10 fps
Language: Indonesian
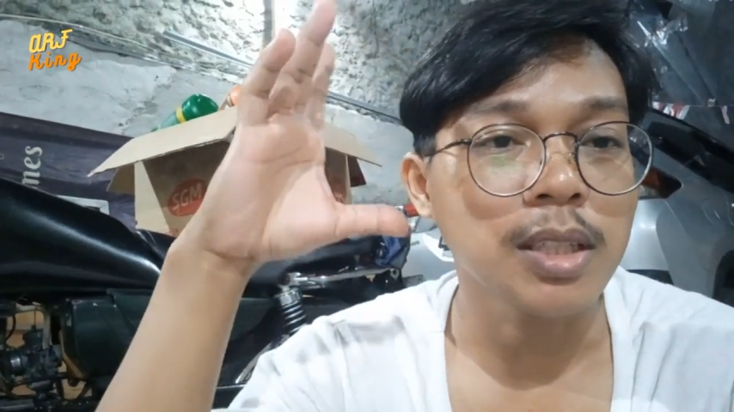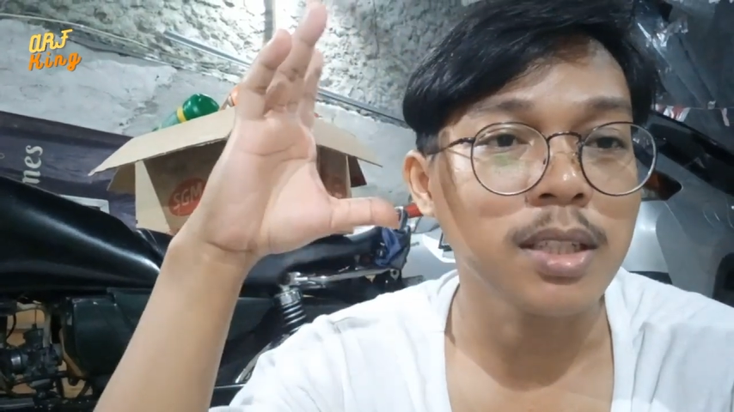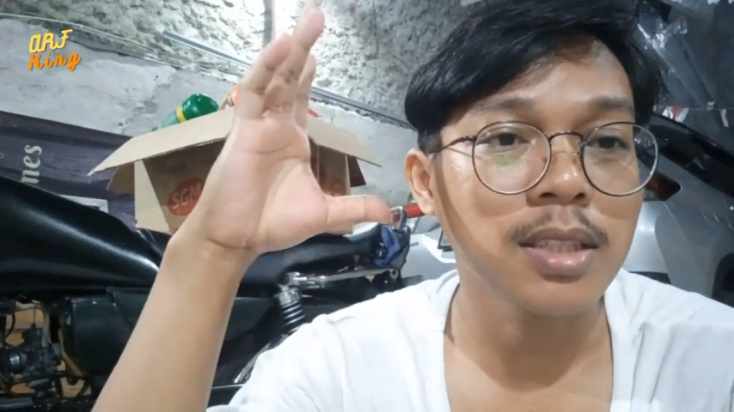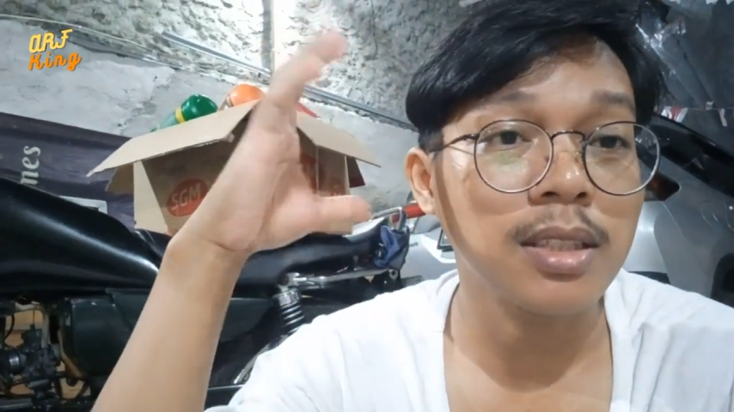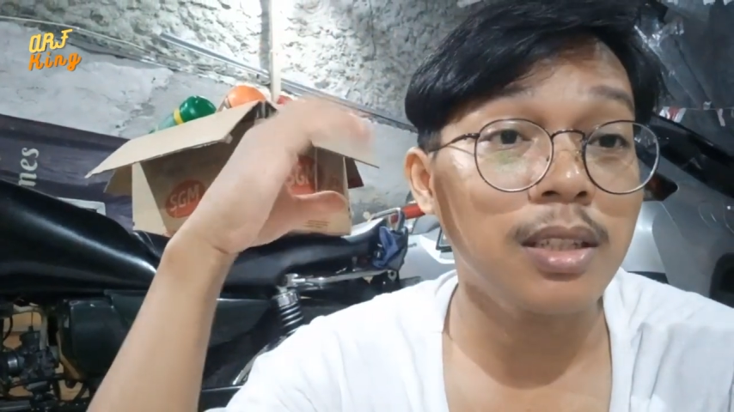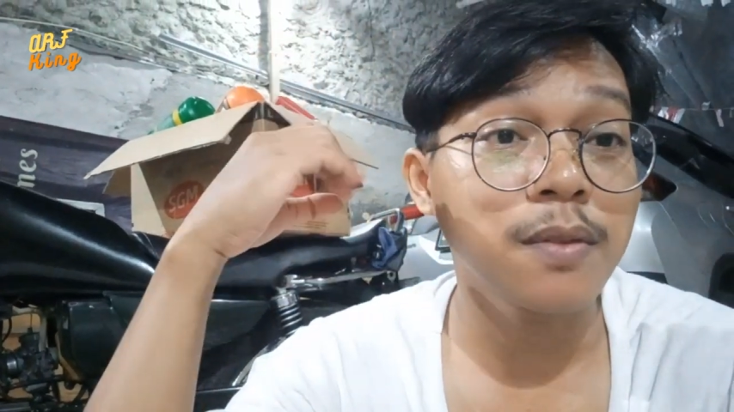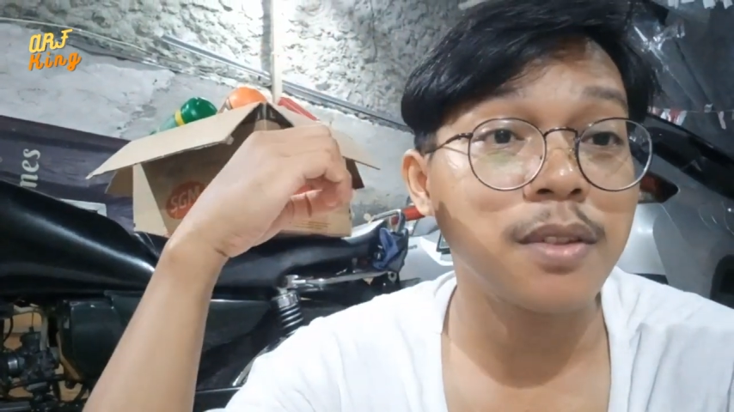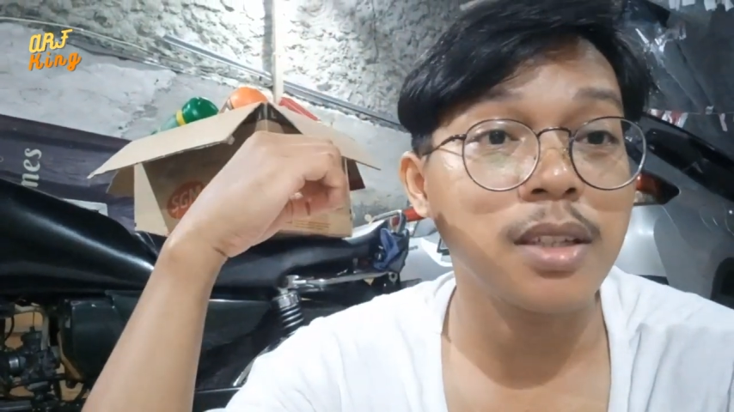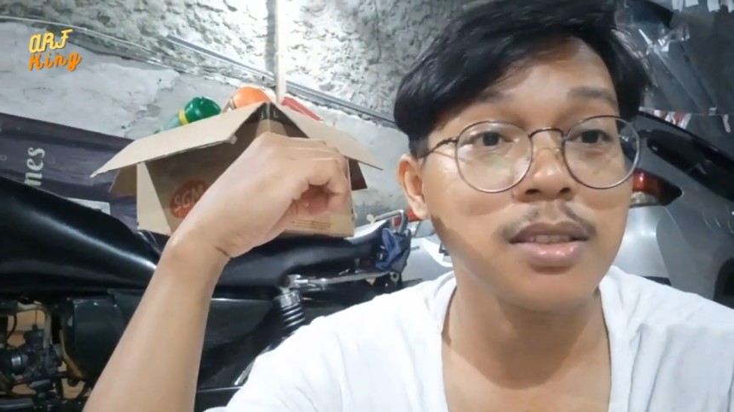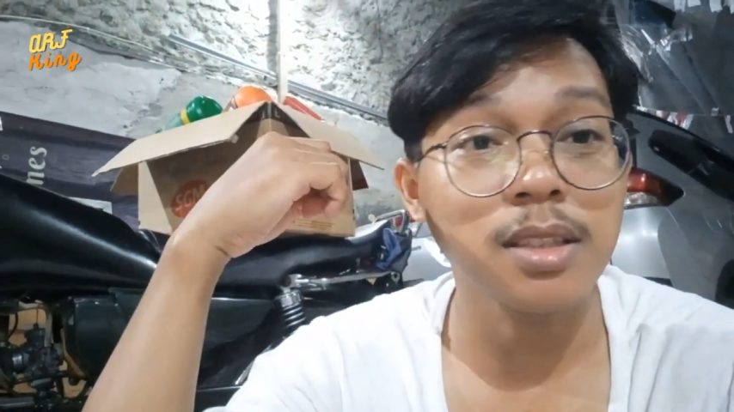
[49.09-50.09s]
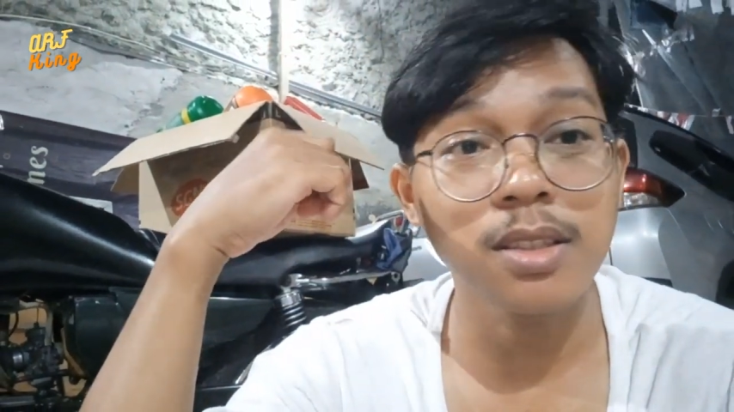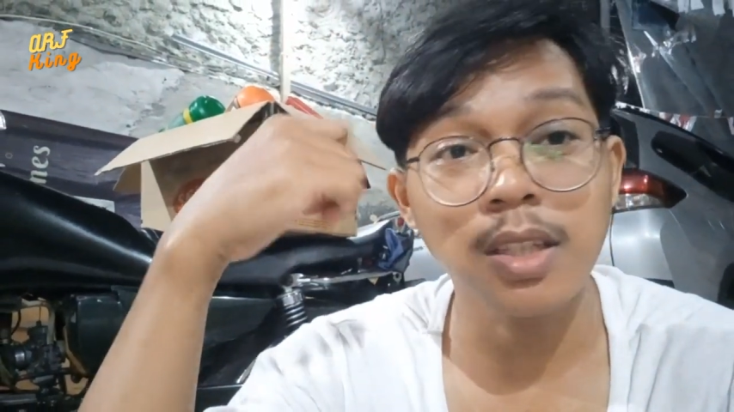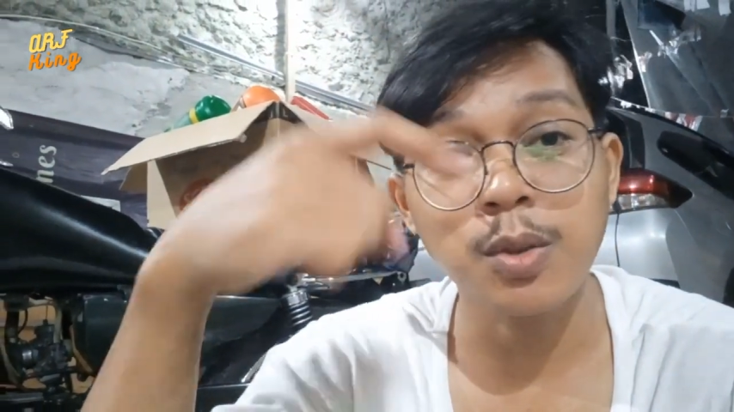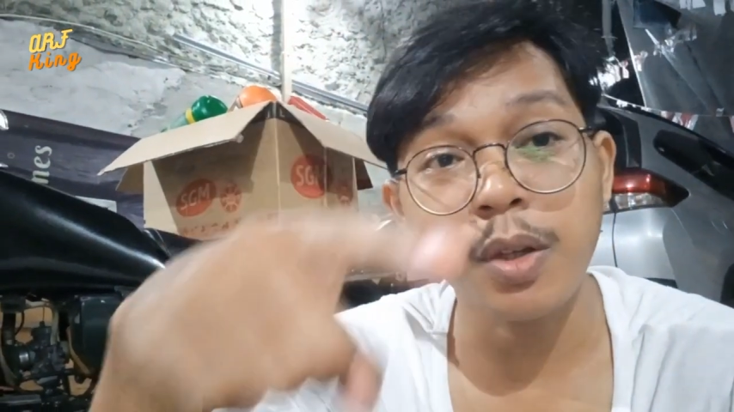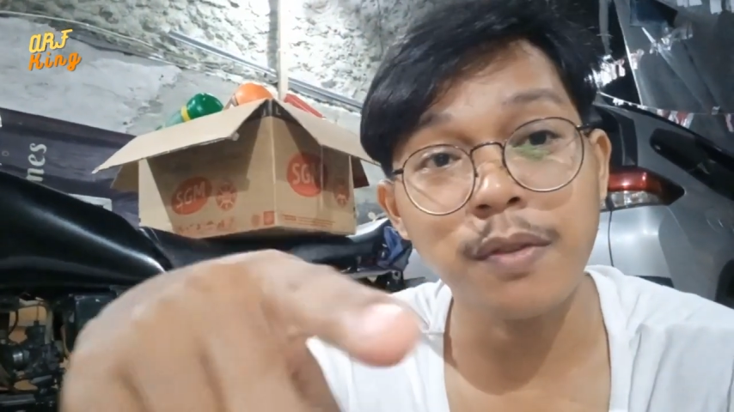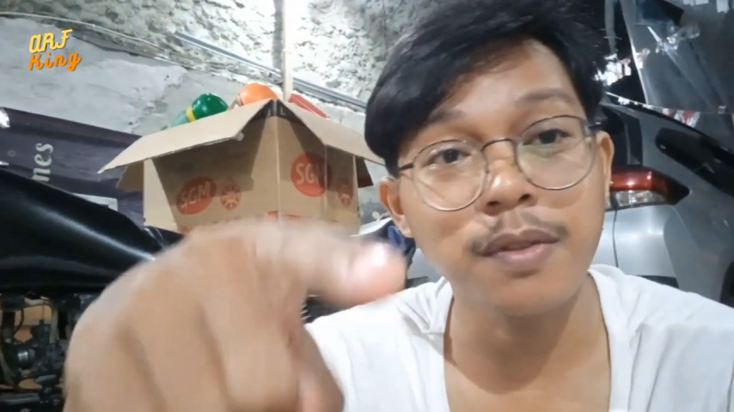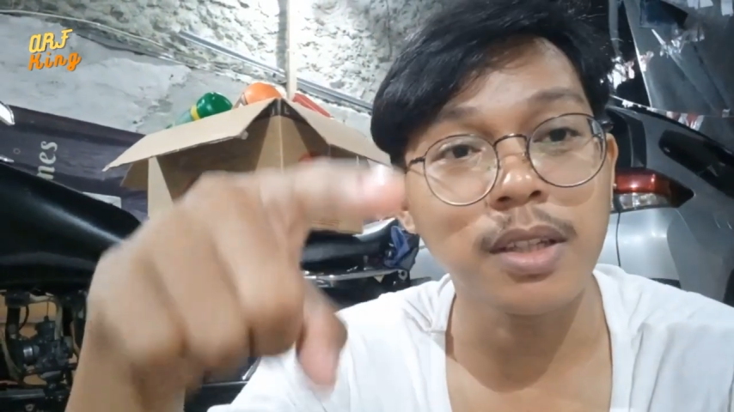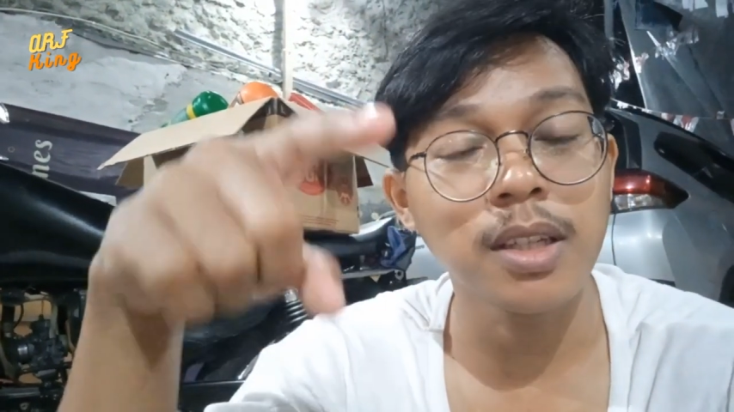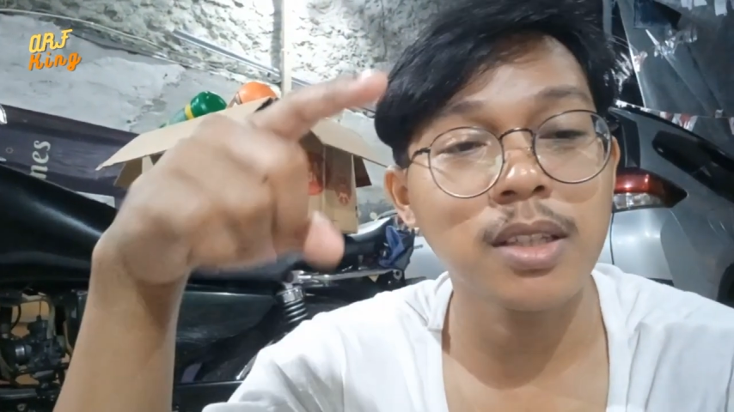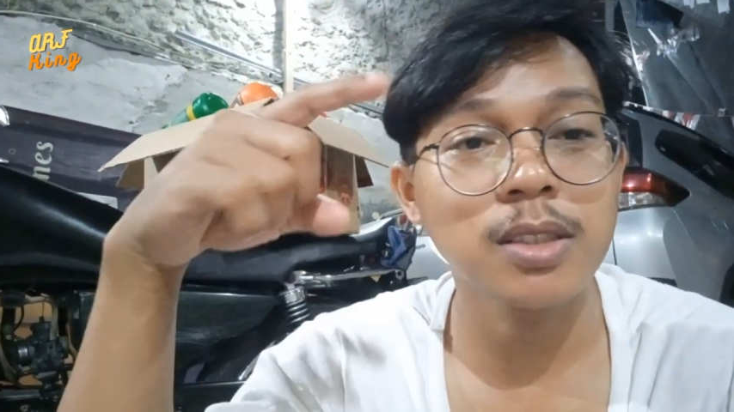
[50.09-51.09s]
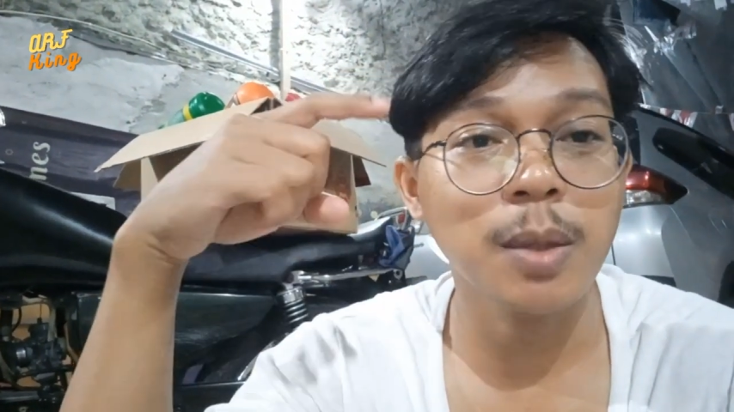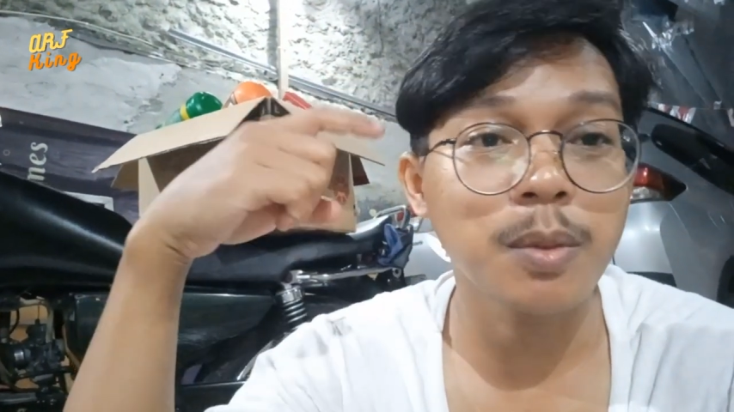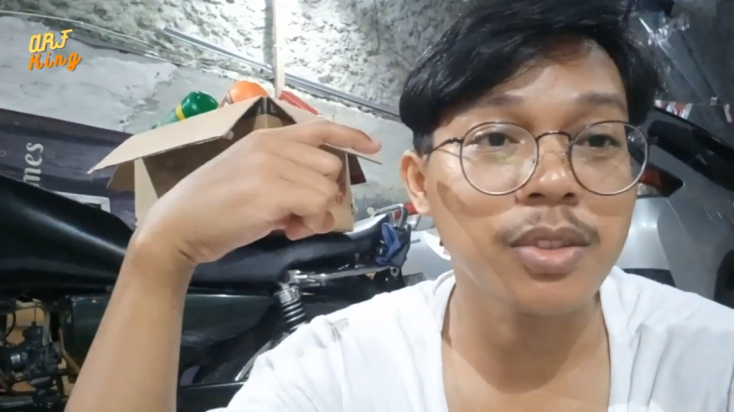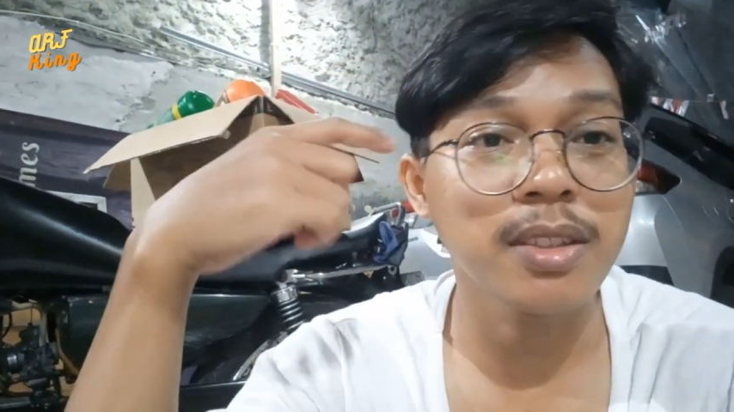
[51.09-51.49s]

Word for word: ini sertifikasinya jasu FD semi